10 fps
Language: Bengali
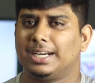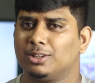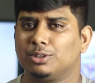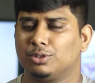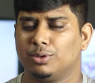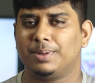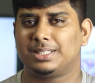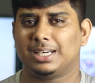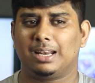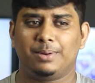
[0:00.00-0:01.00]
এটা তো অন্তত
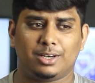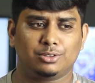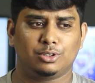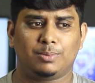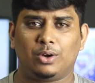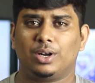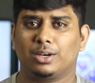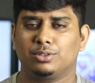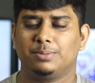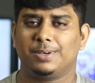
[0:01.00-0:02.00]
বেঁচে গেলাম এটা অন্তত ভালো
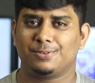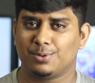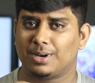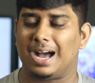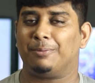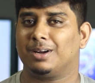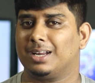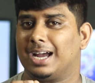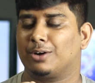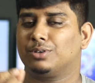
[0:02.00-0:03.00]
লাগলো যে ফেসবুক আমার
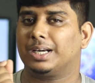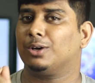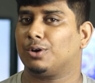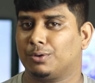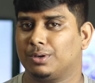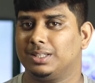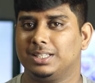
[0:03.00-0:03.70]
অ্যাকাউন্টটা লক করে